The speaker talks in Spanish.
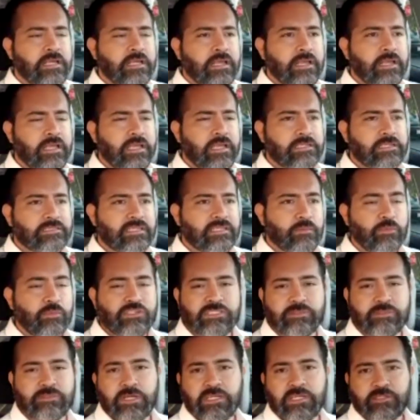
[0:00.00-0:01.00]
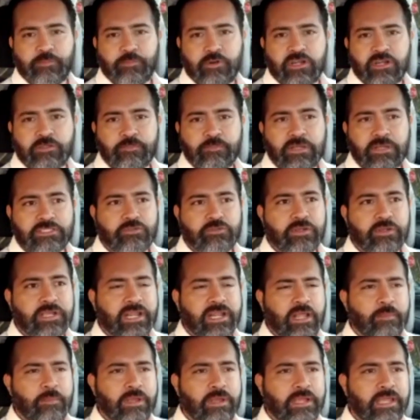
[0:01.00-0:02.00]
Este, muchísimas gracias por el espacio y
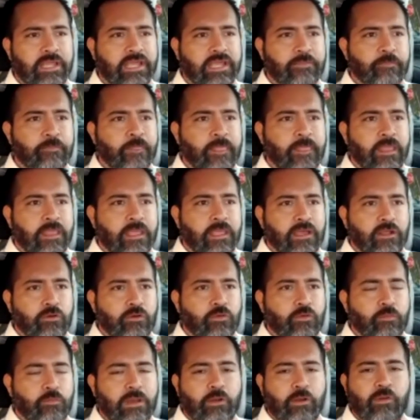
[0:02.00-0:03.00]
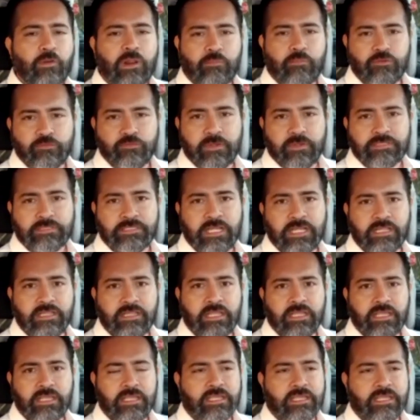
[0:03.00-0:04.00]
créeme que lo valoramos
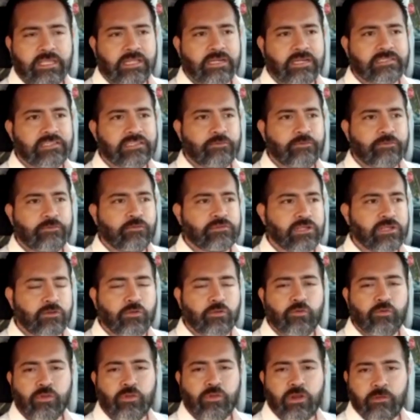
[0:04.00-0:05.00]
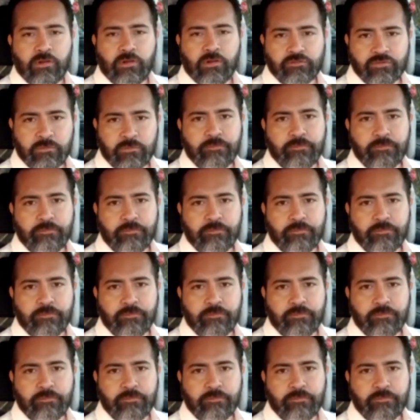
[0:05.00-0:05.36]
bastante y recibe un saludo y un abrazo de